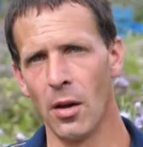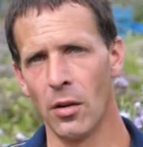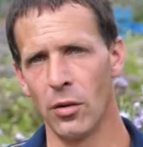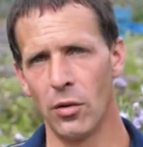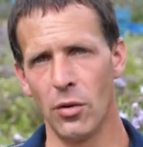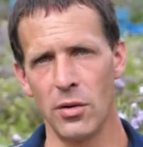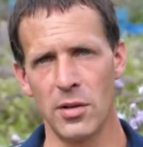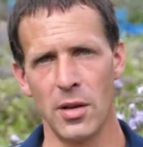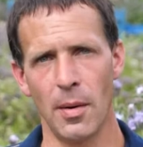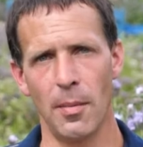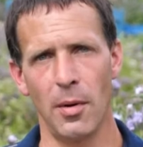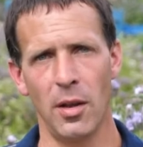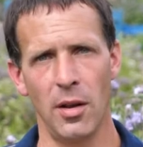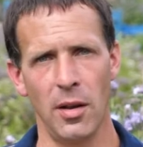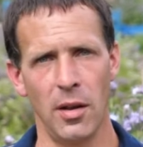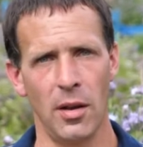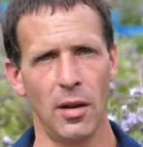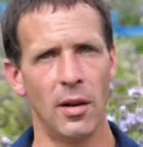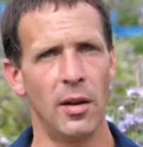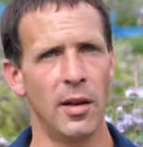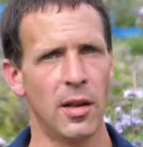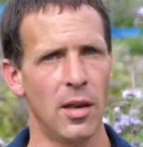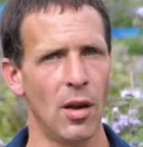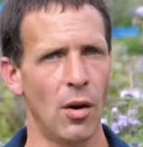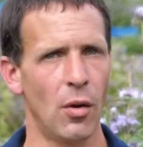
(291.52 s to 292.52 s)
Deuxième année,
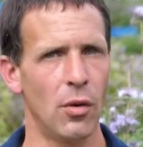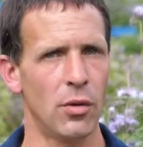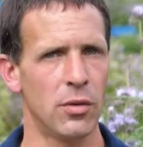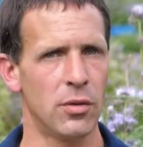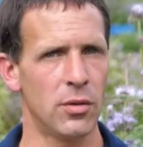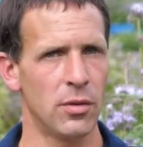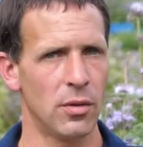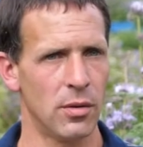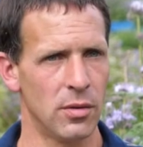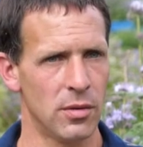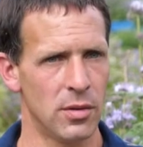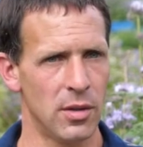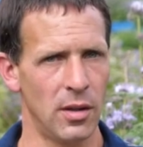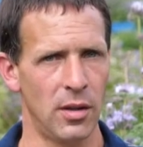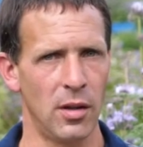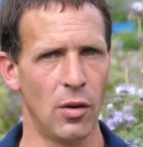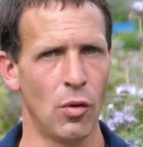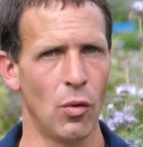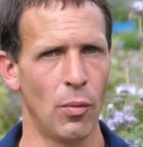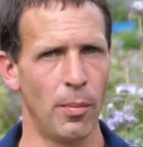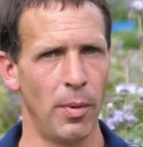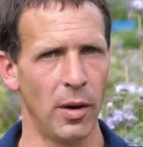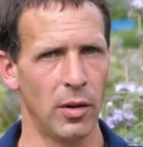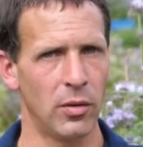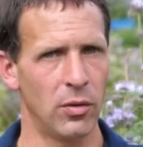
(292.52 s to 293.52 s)
les carottes, ça
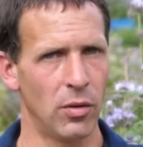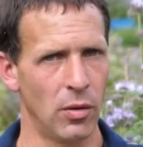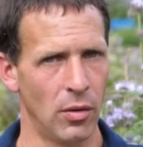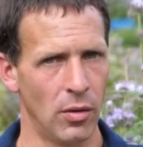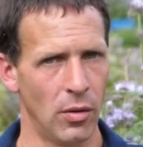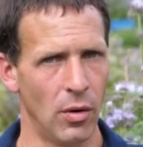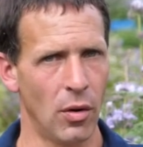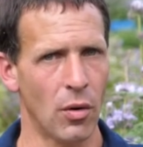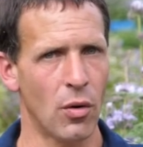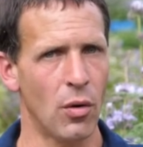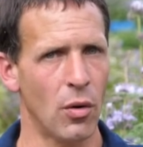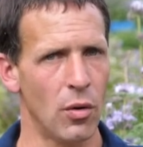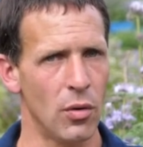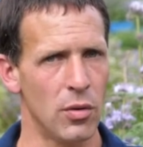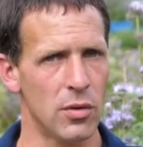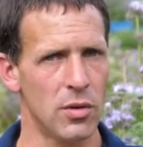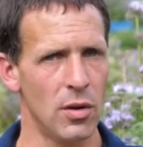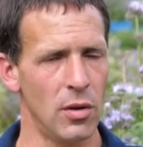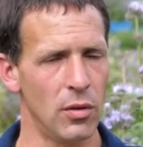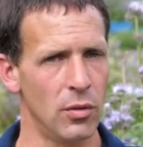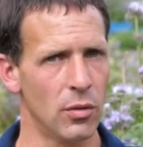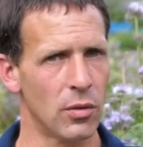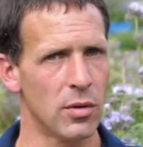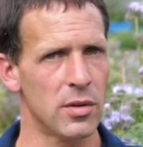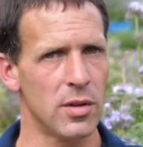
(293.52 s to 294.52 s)
décompacte encore le
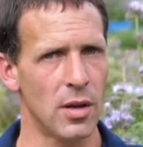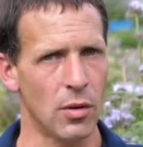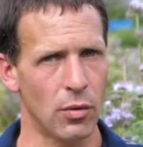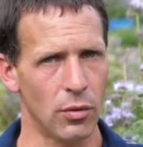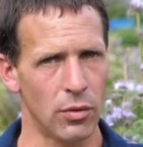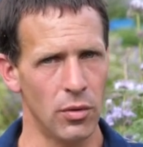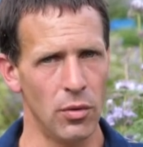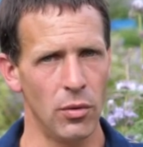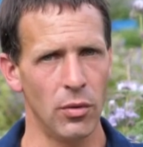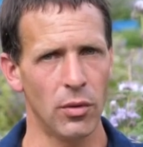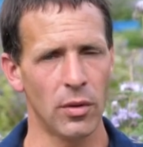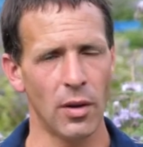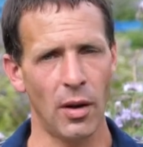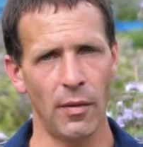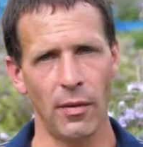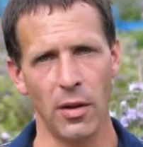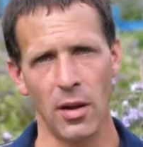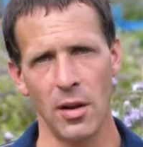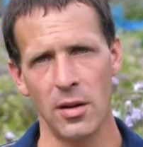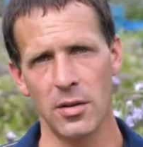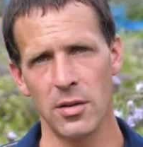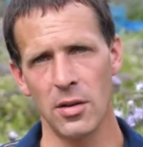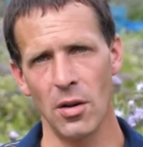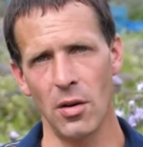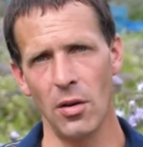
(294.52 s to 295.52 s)
sol, donc ça continue de travailler
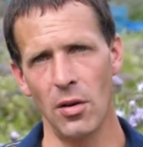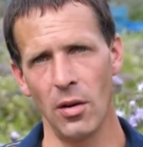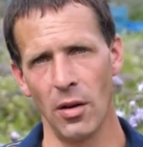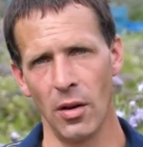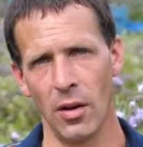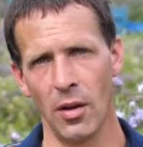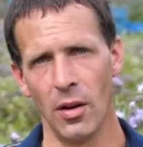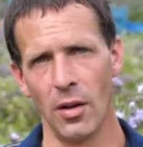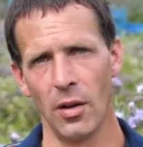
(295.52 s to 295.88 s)
le sol.